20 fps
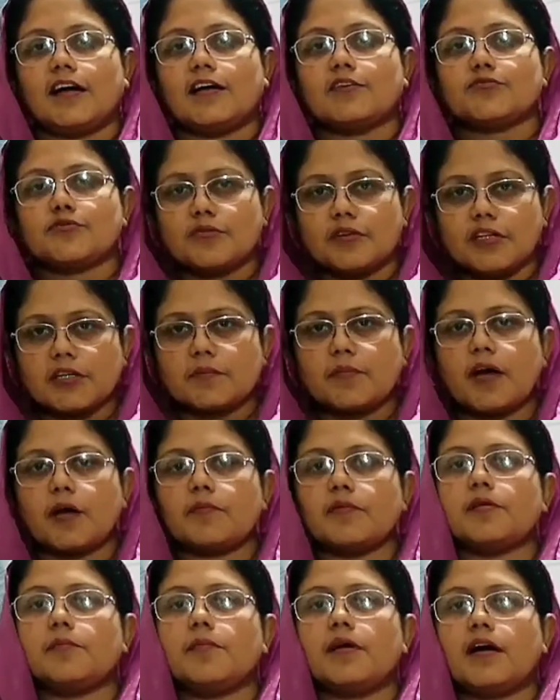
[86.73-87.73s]
আঞ্চলিক
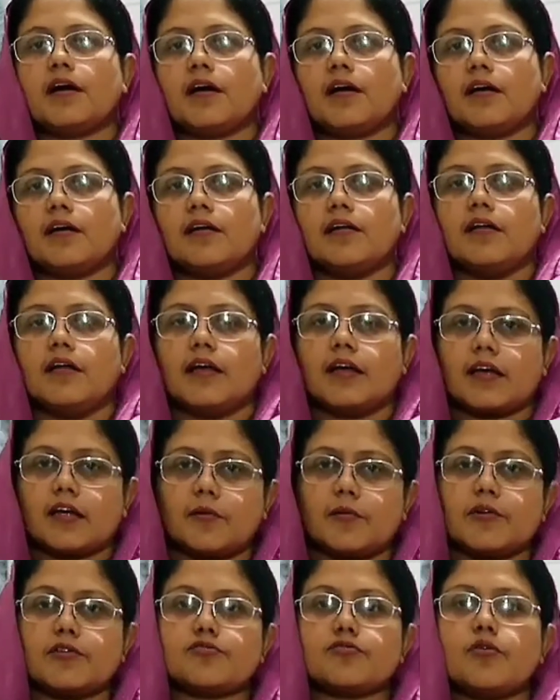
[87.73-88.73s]
ভাবে বা
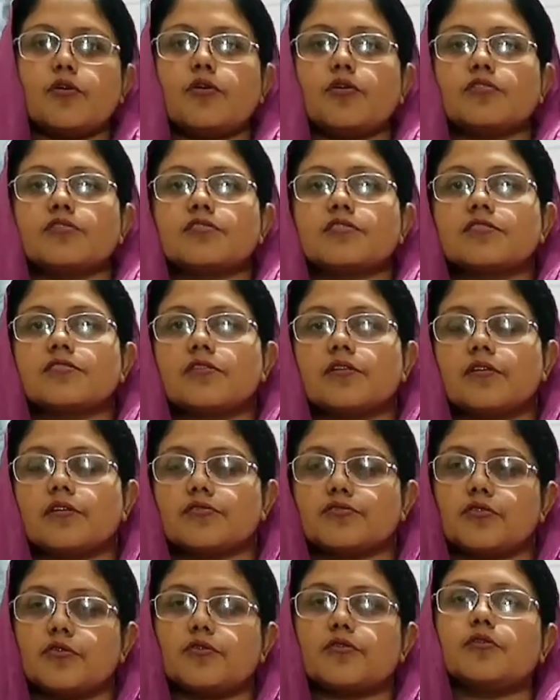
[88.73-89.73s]
একেবারে সহজ
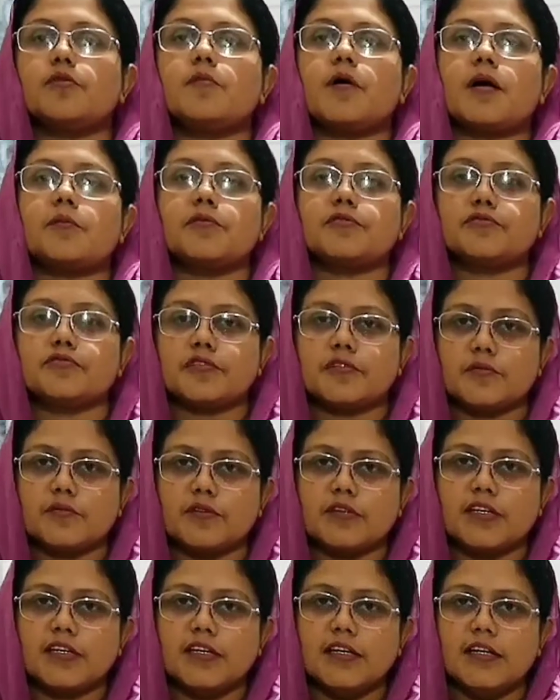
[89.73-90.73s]
সরল ভাবে যদি
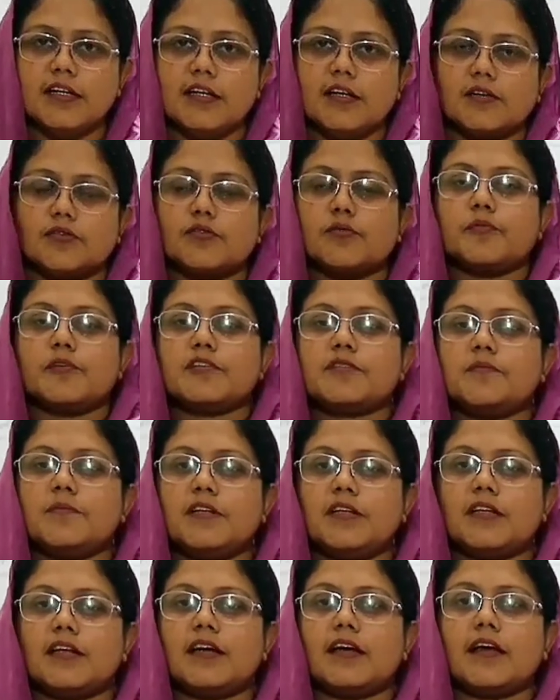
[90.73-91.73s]
বলি তো
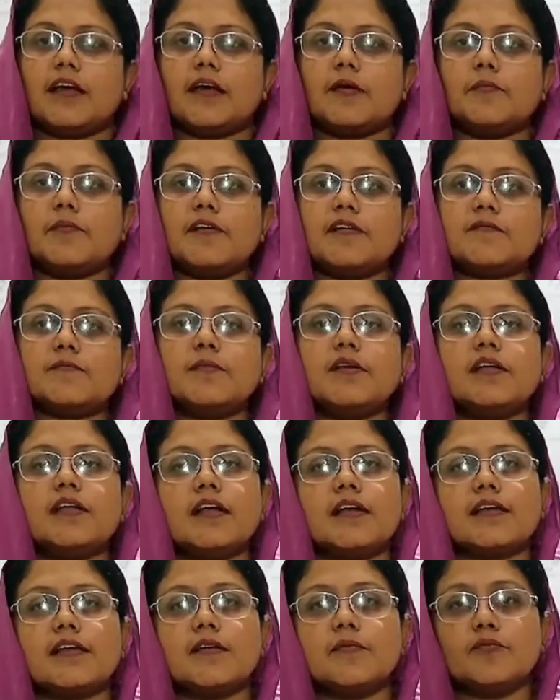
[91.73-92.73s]
বিসমিল্লা এই
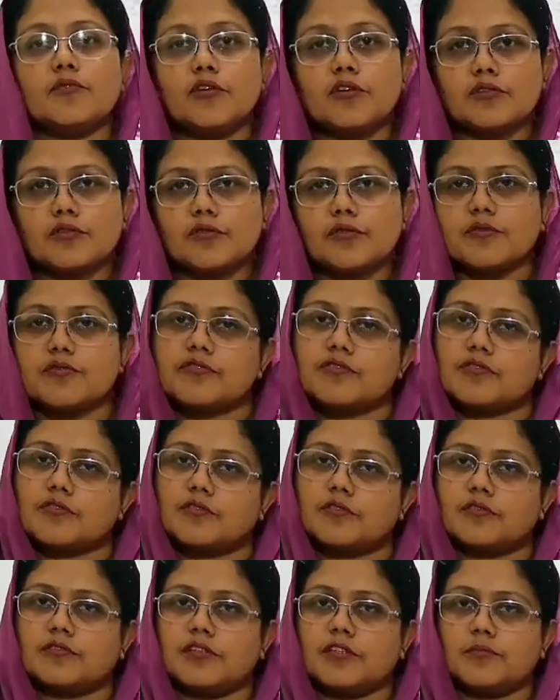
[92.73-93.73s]
বিসমিল্লাটাই মূলত হচ্ছে
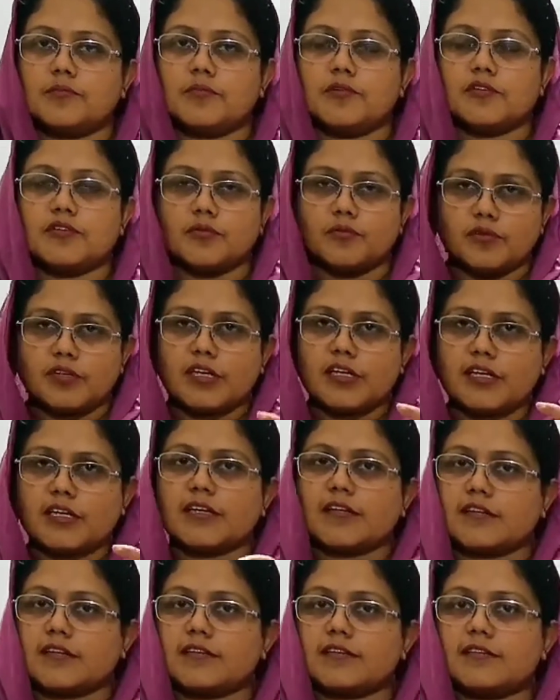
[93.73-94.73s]
হলো হৃৎপিণ্ড মুরগির
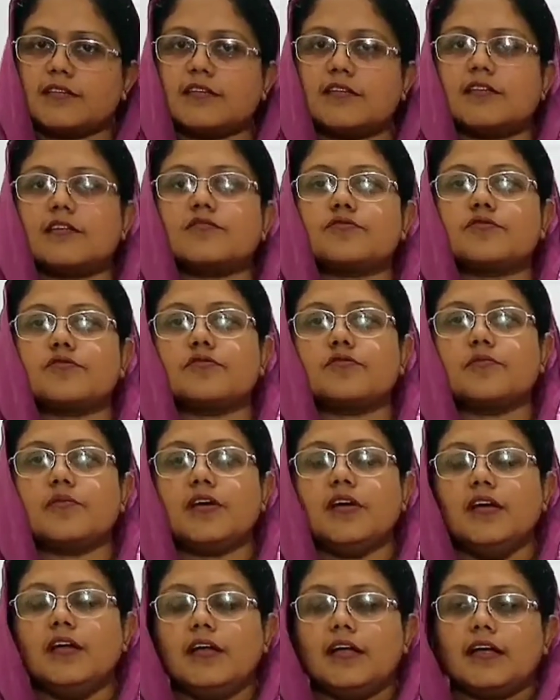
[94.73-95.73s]
ক্ষেত্রে যেটা দেখছো তুমি
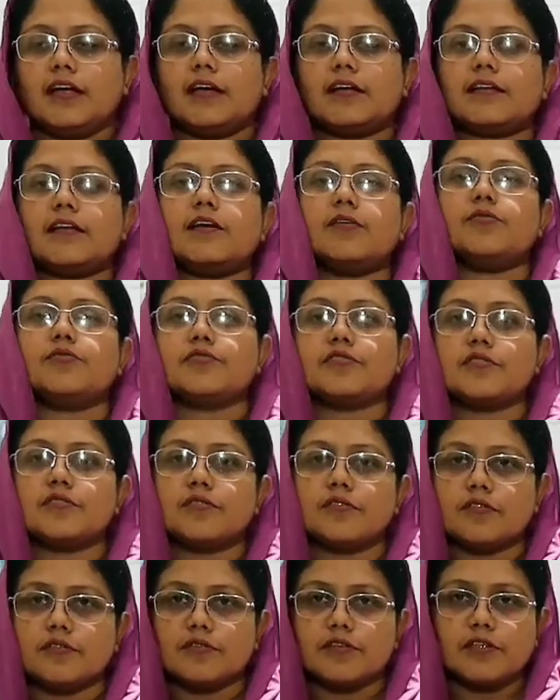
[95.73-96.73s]
এটাই হচ্ছে
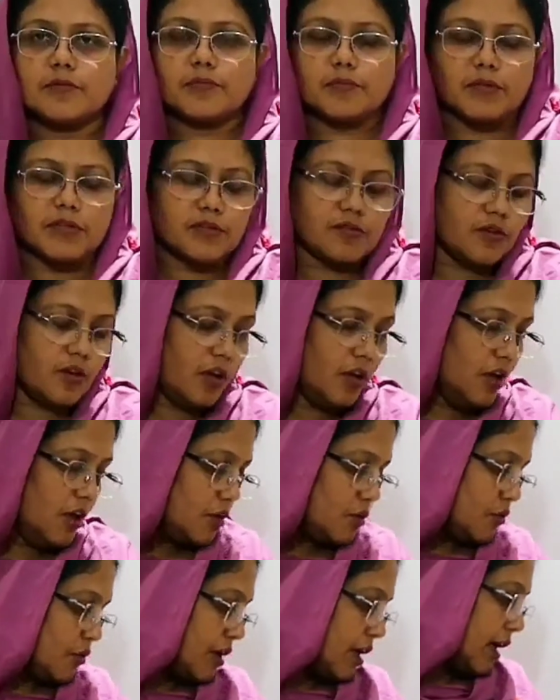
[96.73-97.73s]
হলো হৃৎপিণ্ড
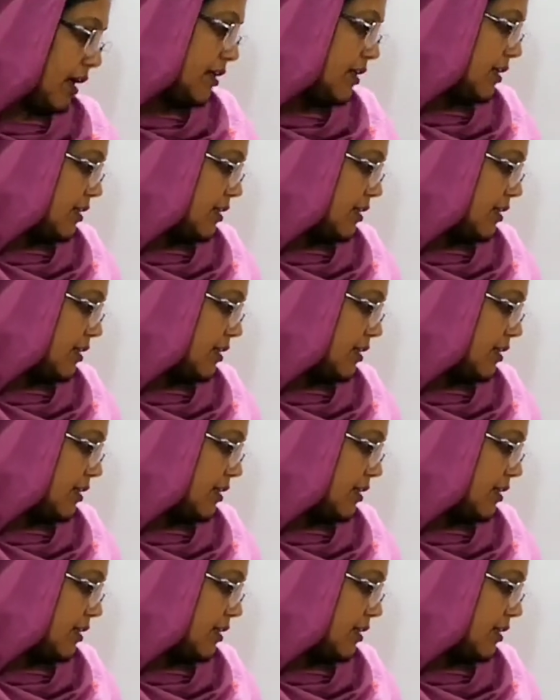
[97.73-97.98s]
তো এই